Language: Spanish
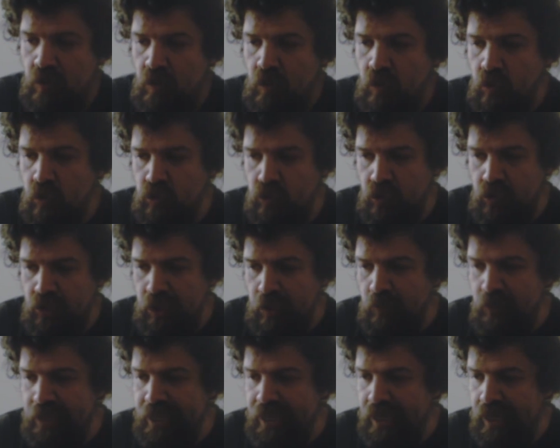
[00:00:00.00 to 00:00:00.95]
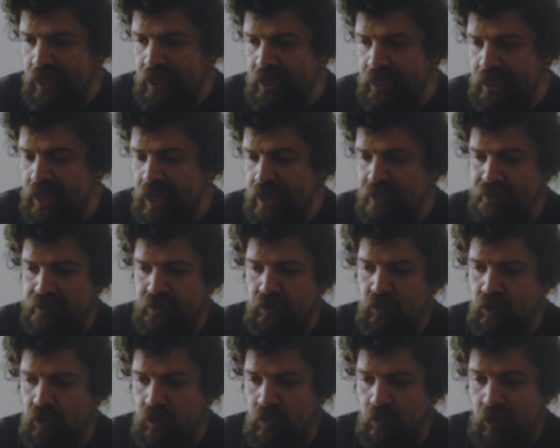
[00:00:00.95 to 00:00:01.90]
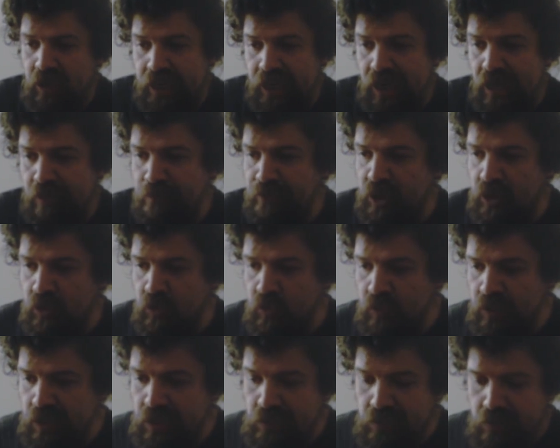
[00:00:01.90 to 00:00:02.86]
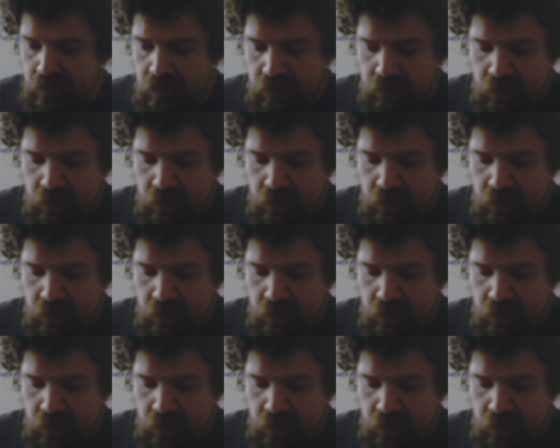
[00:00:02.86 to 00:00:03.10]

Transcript: o son de buena calidad, todo lo que vos quieras, pero no es,